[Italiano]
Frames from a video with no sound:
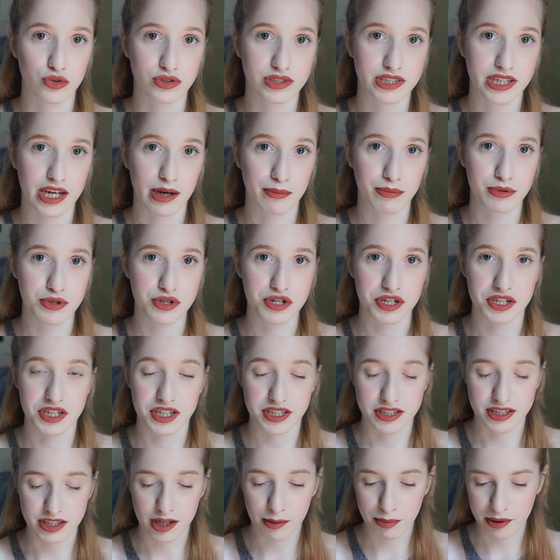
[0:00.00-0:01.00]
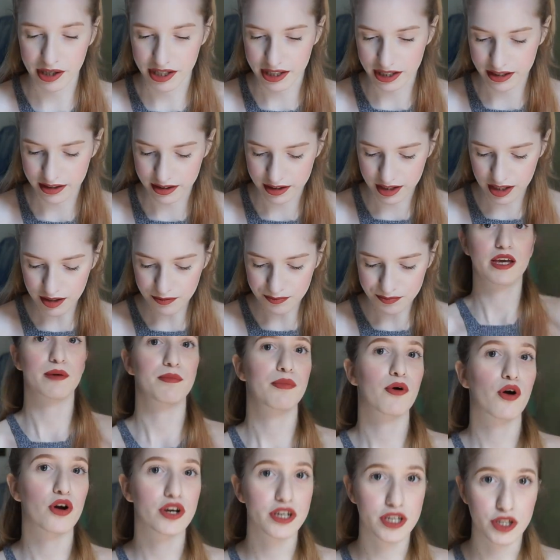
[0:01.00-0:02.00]
non si capisce niente d'aperta che
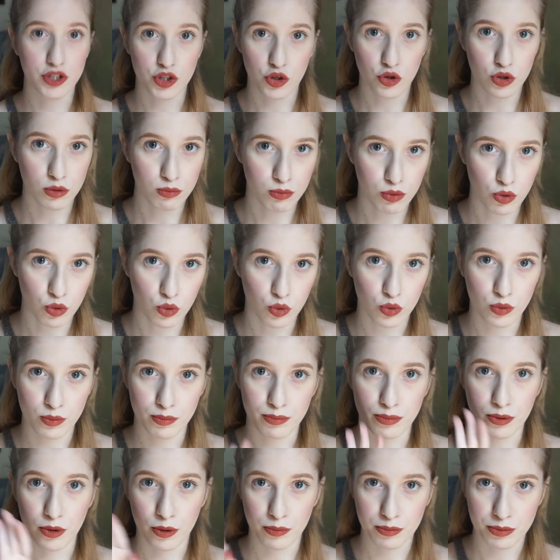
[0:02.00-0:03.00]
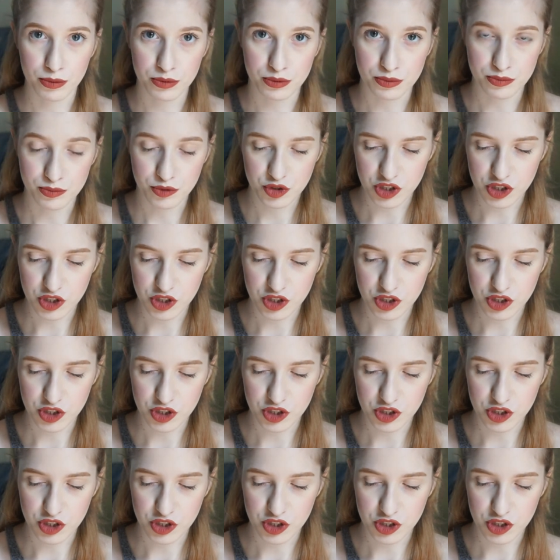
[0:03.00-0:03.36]
poi io il blu proprio